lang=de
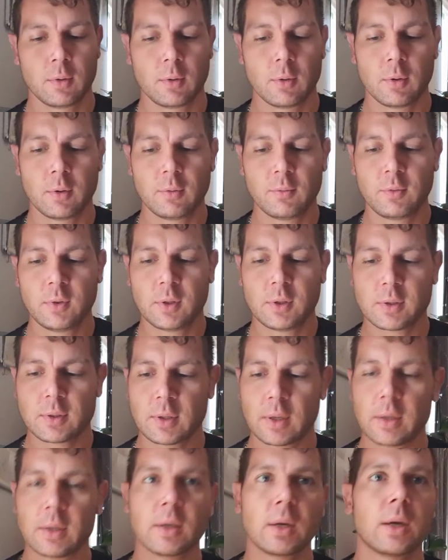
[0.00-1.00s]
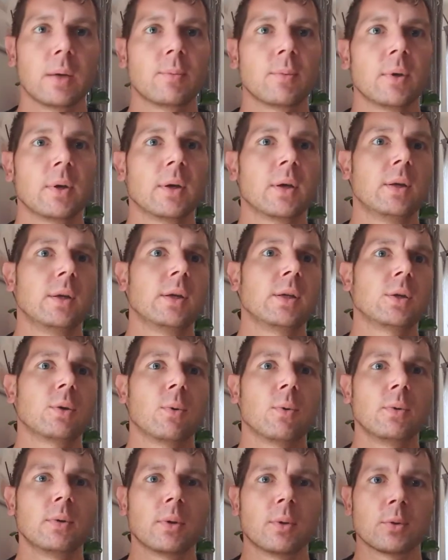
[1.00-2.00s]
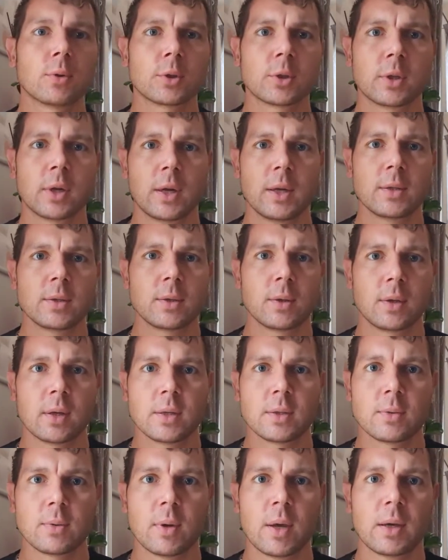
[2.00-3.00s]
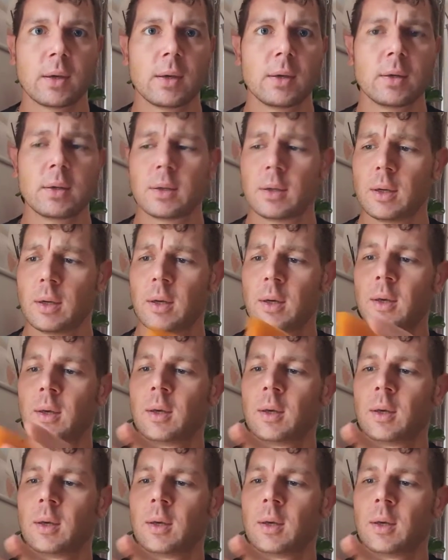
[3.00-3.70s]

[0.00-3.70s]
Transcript: Und wie gesagt habe, äh, nicht rund ausschneiden, sondern so eckig,